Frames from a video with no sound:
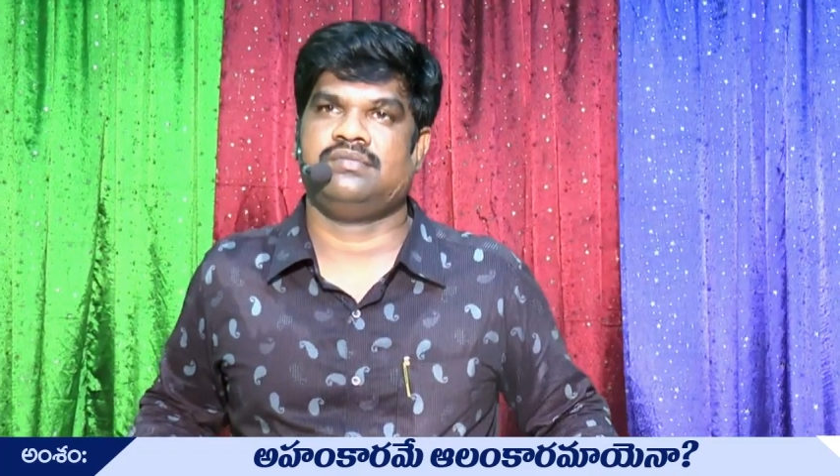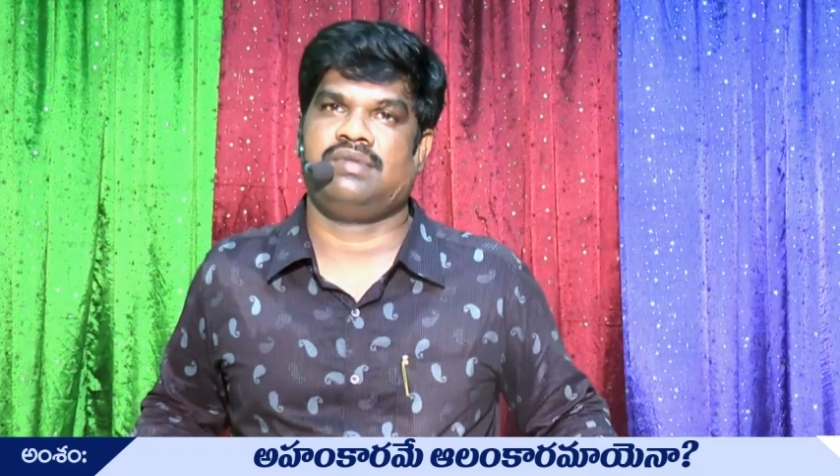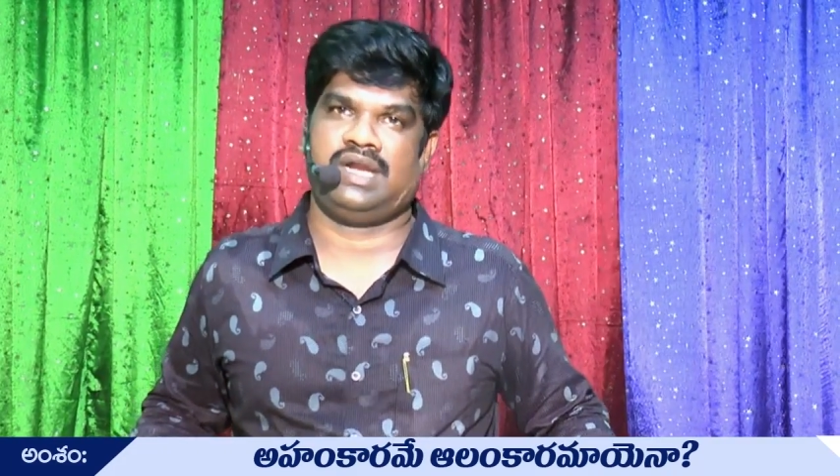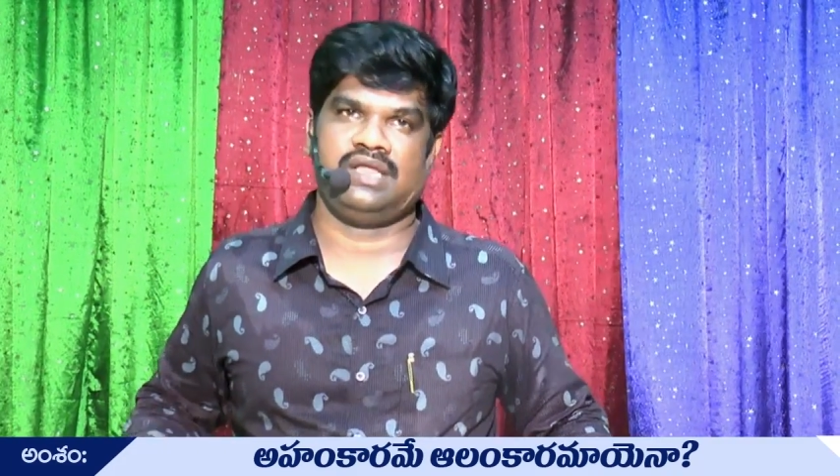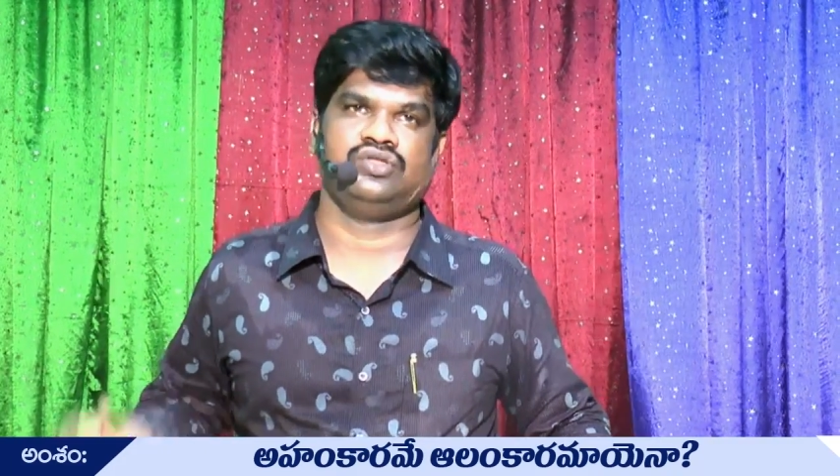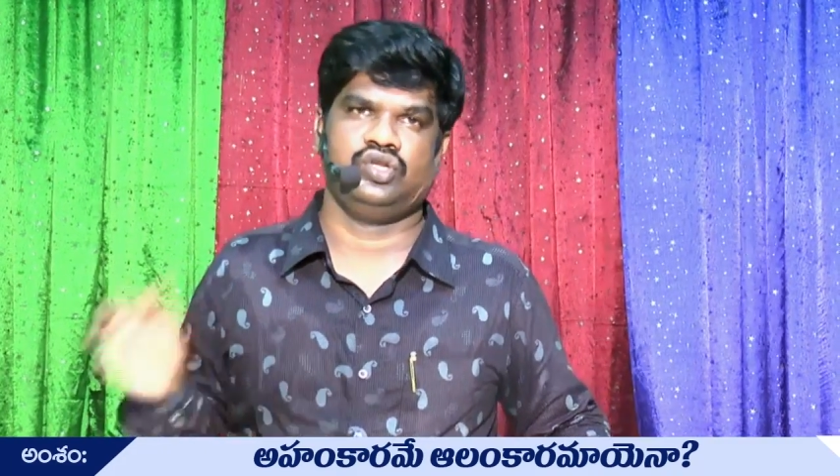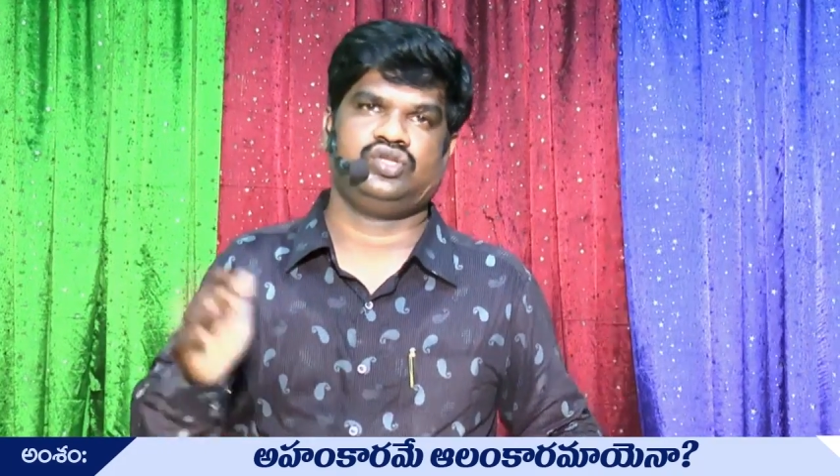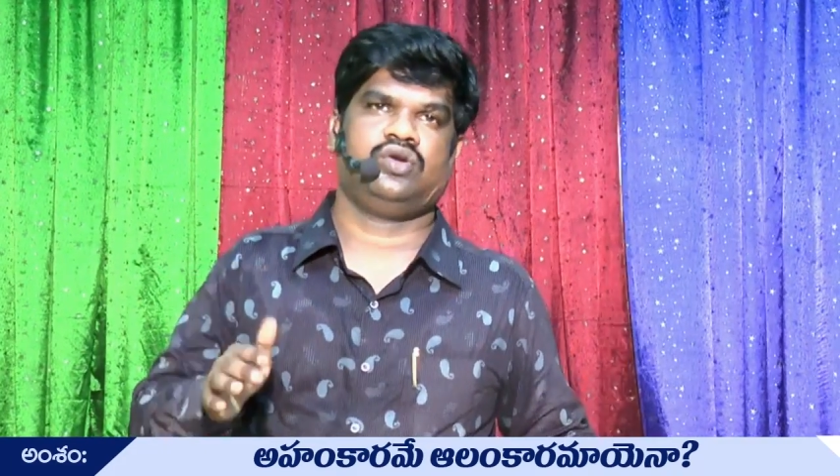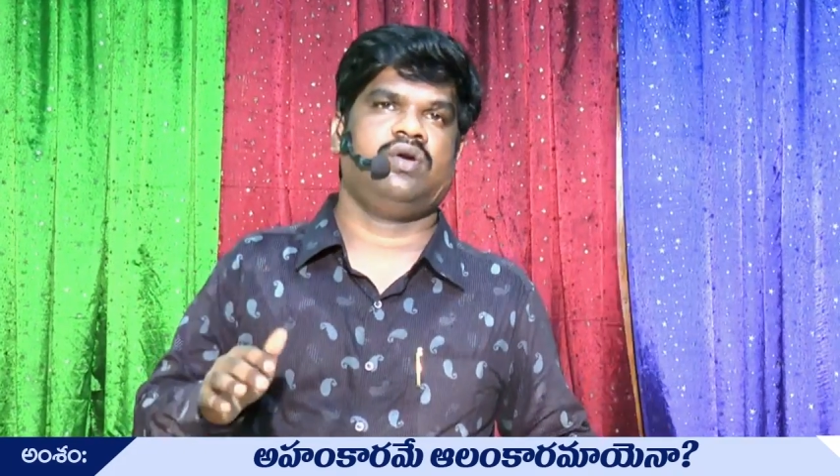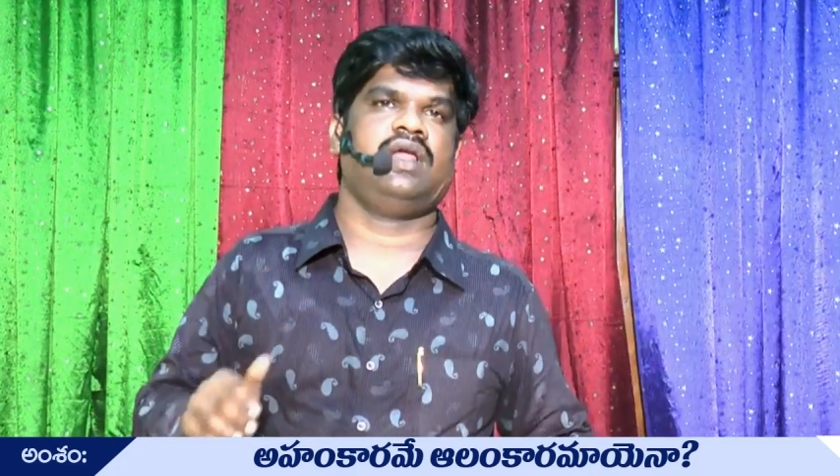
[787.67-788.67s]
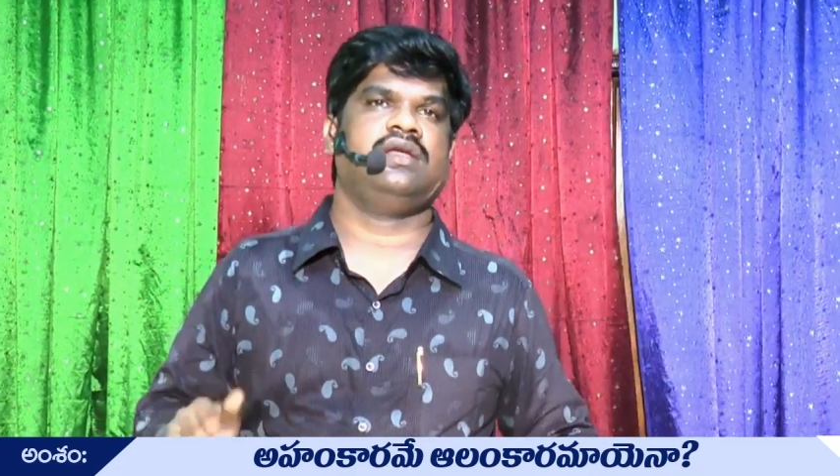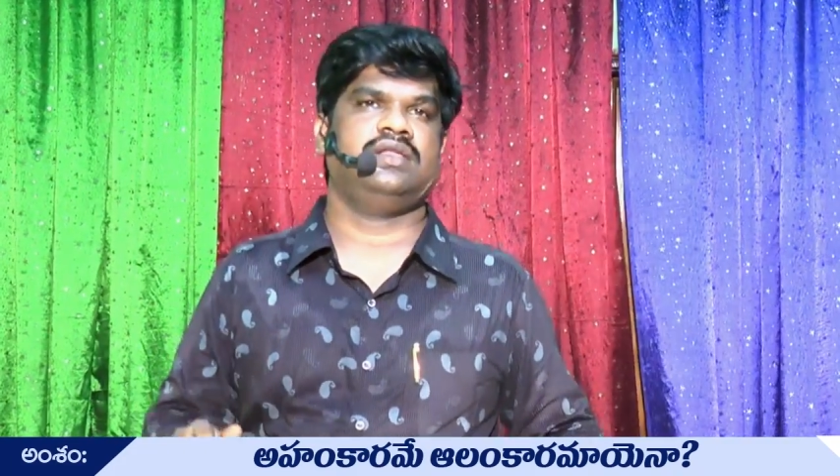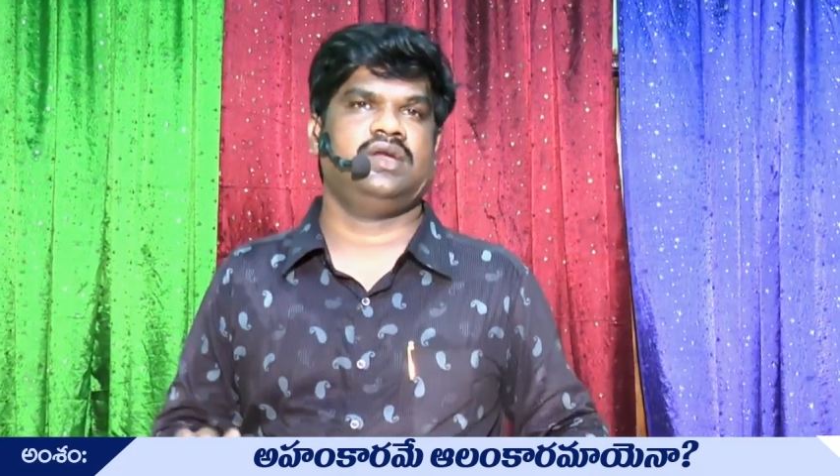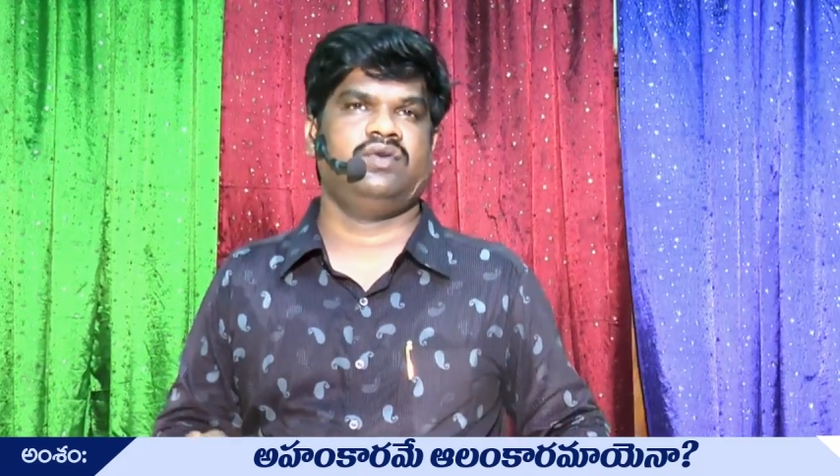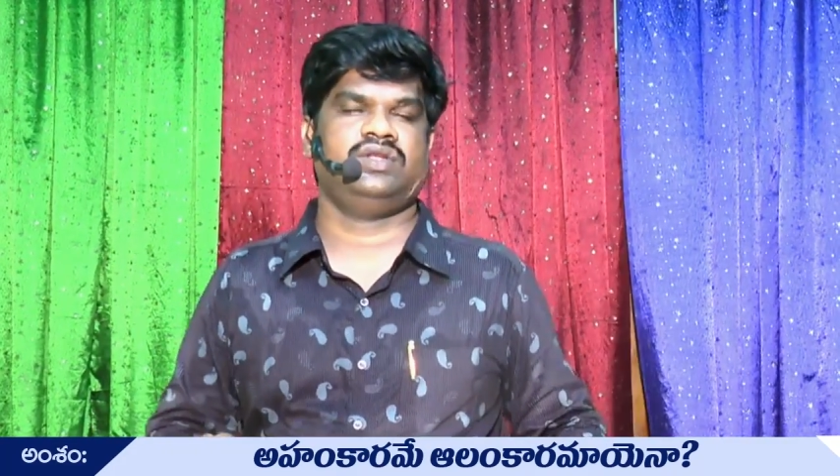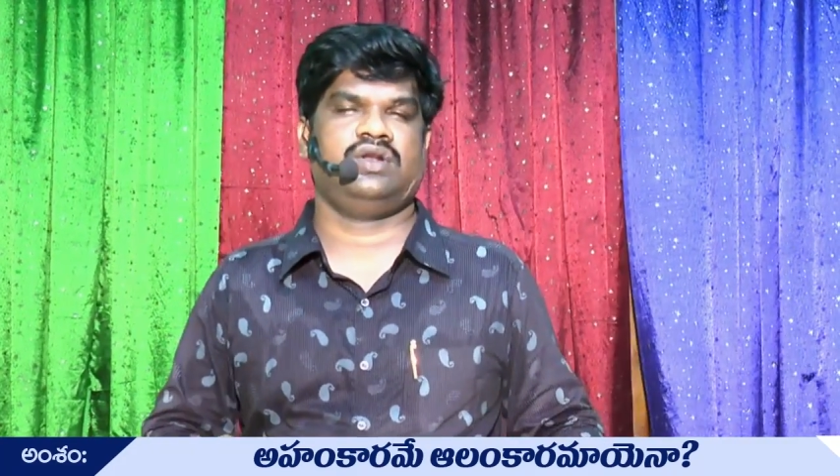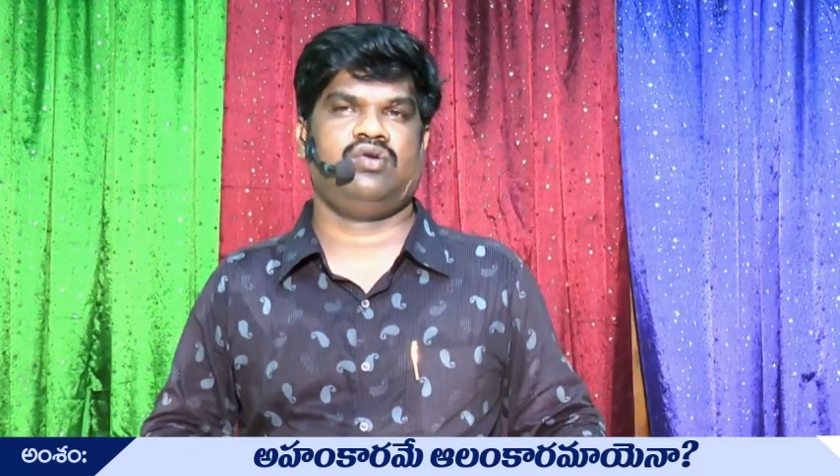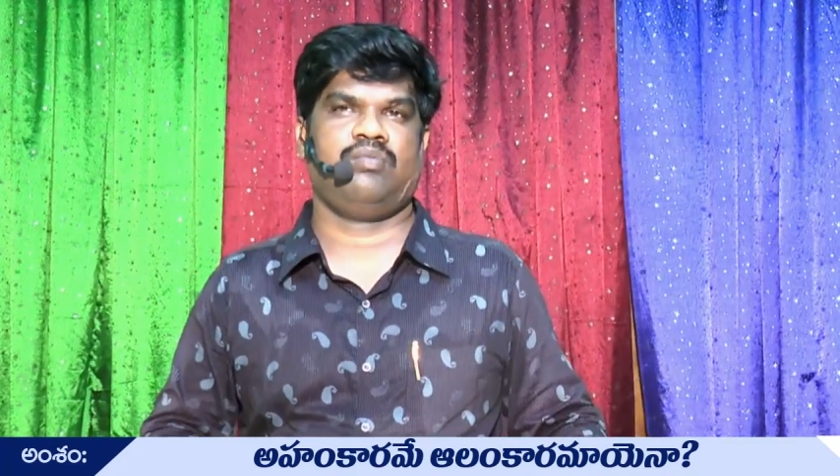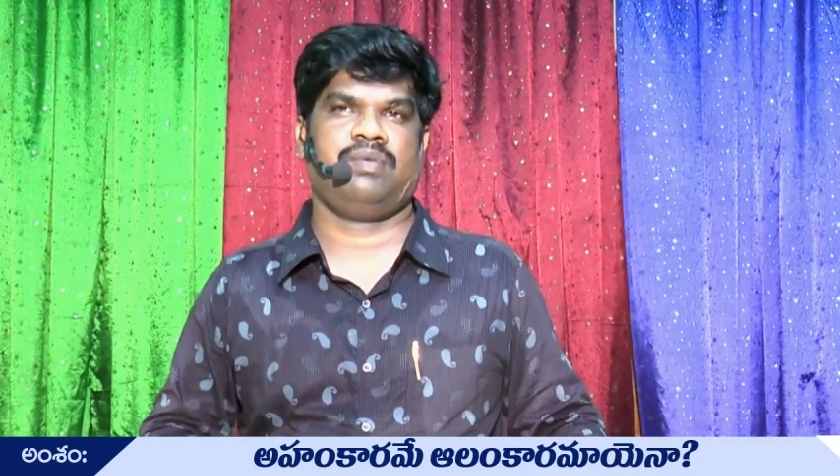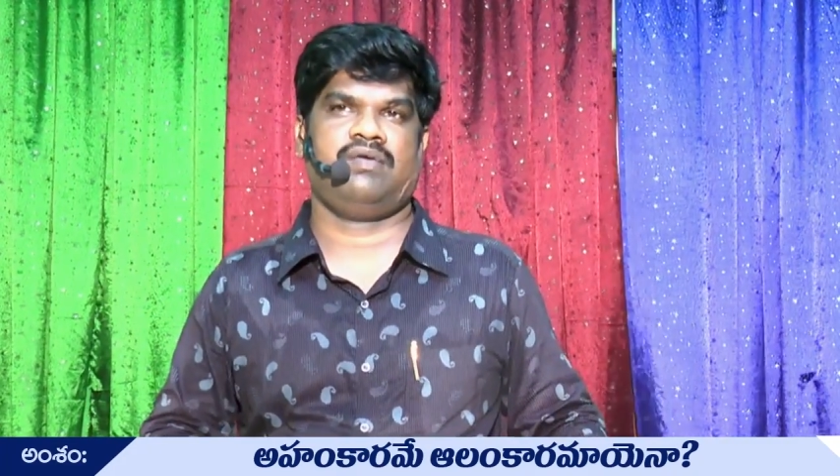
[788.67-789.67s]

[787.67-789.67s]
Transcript: మరలా తెచ్చుకోవడానికి దేవుడిచ్చిన గొప్ప